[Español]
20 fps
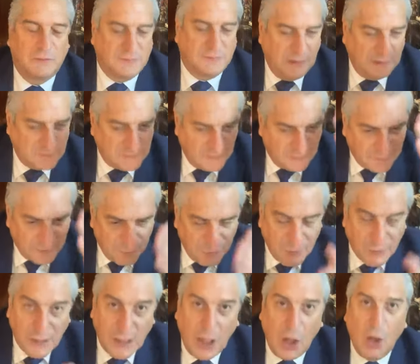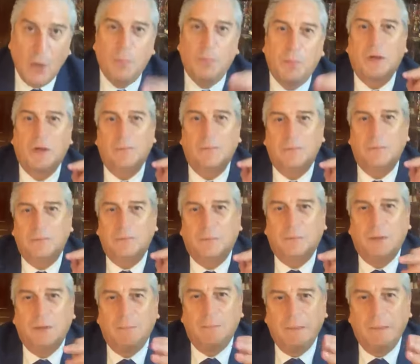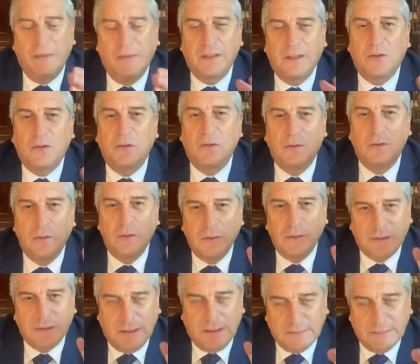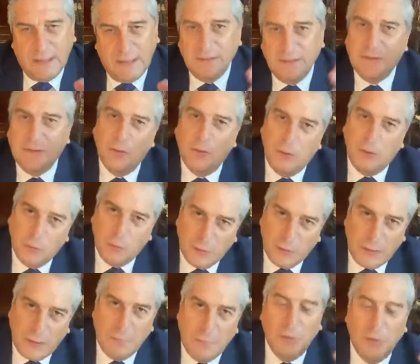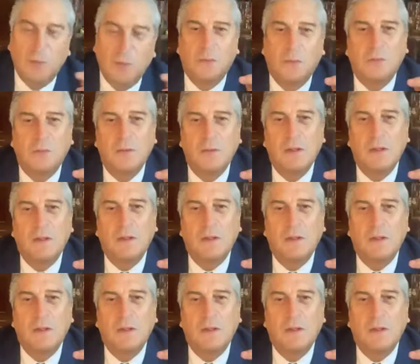está certificado por el, por el médico tratante o el último